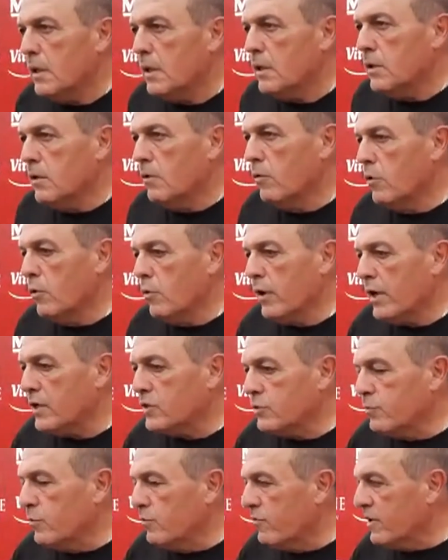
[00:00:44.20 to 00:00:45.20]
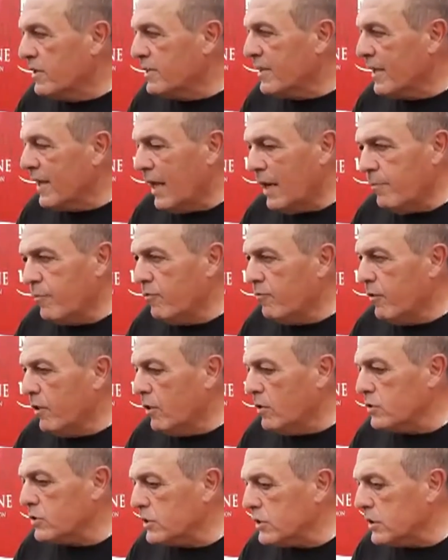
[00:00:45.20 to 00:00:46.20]
io voglio un calcio più verticale, più
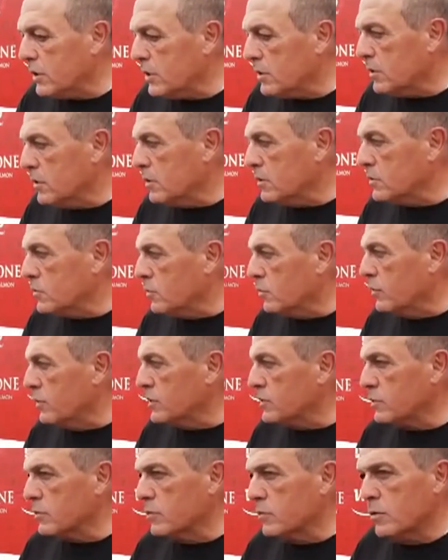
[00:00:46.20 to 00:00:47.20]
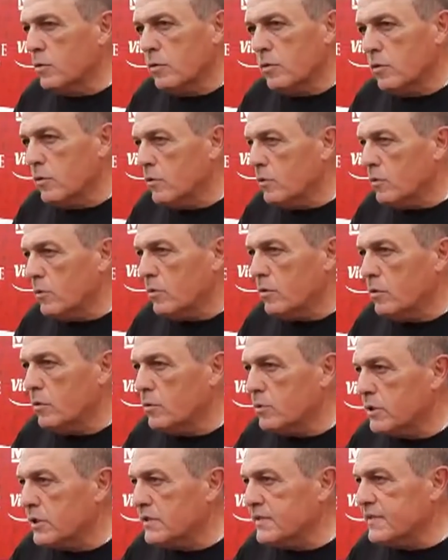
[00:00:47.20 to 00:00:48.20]
veloce, su questo
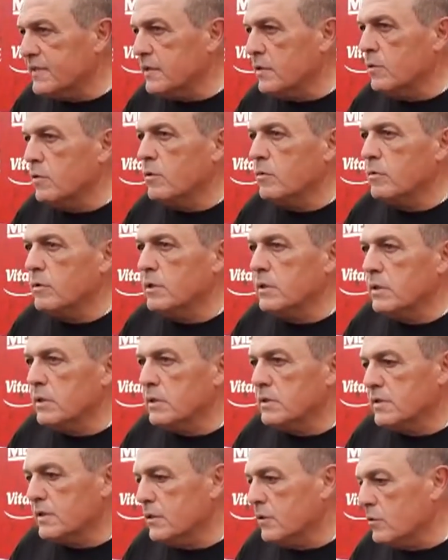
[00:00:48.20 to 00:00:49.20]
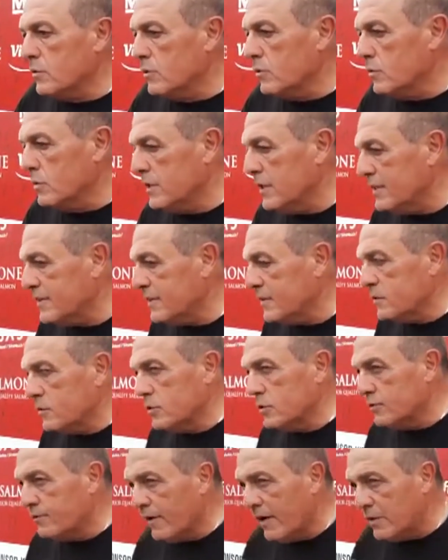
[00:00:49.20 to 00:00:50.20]
non transigo, quindi se dico di essere
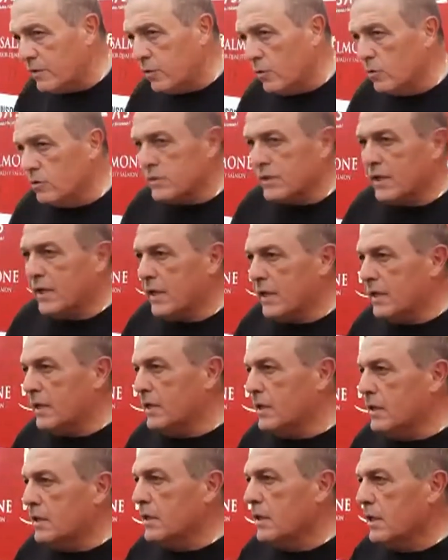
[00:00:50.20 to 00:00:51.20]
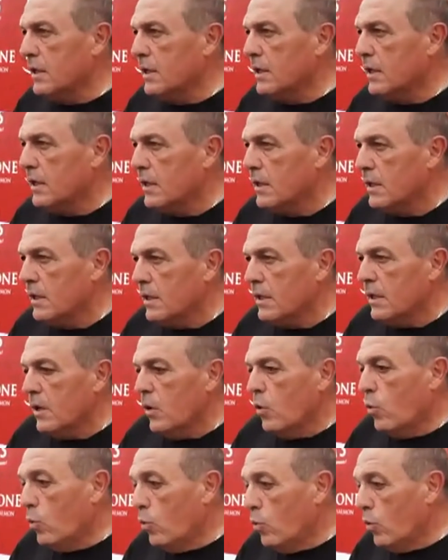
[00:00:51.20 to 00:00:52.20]
soddisfatto sarei
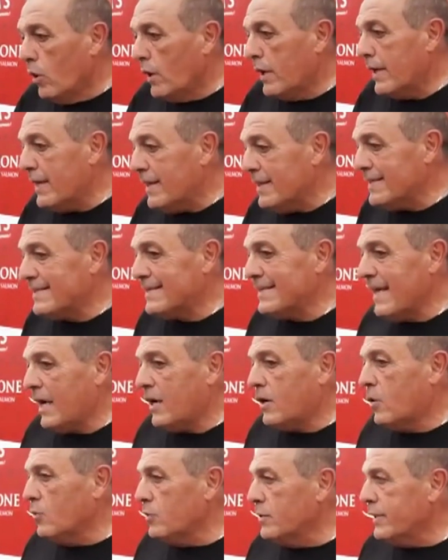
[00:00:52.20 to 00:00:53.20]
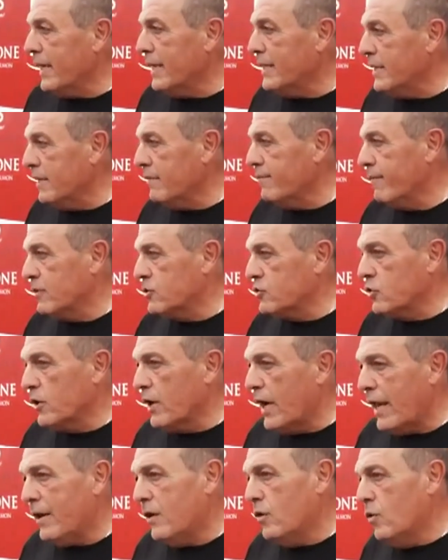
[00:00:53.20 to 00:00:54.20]
uno che si accontenta di far
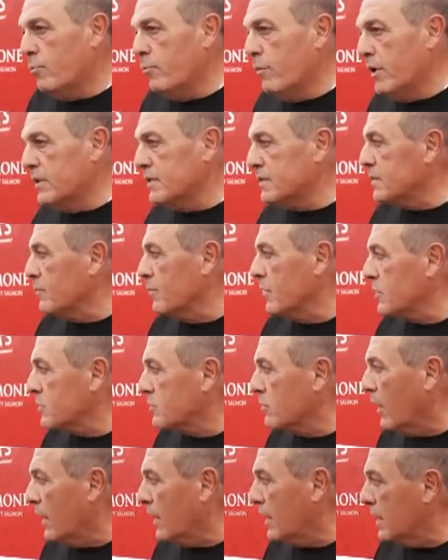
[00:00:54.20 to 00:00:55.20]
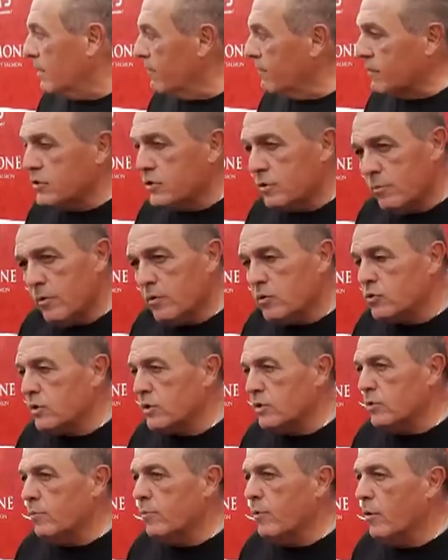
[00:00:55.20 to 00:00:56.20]
giocare non benissimo la squadra, invece dobbiamo,
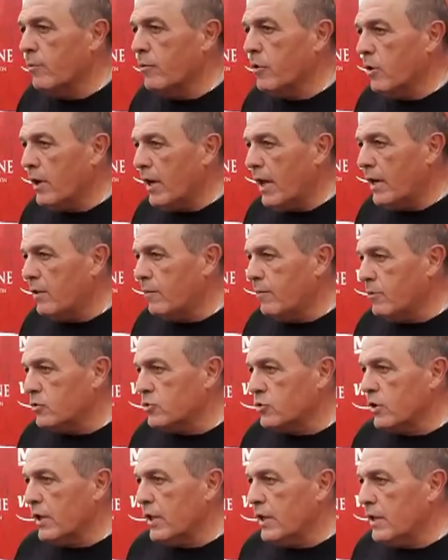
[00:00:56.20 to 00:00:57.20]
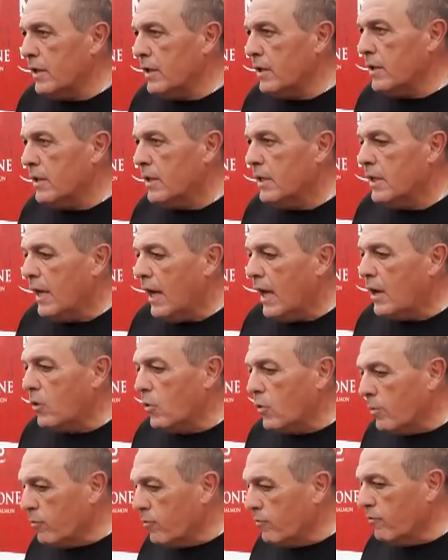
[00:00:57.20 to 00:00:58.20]
dobbiamo migliorare, dobbiamo giocare
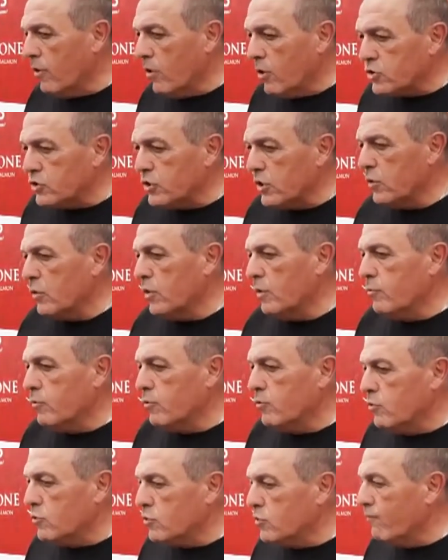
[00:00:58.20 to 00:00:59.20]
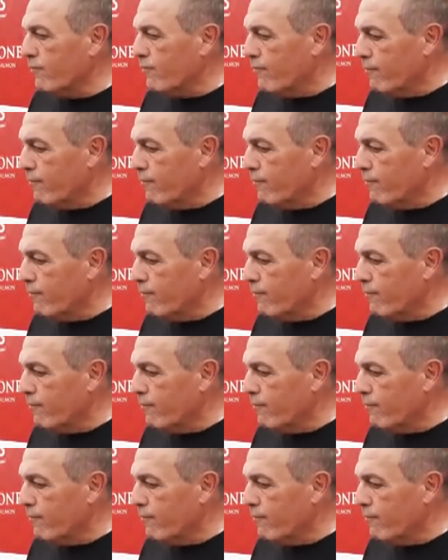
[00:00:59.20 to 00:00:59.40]
ancora più veloci, ancora più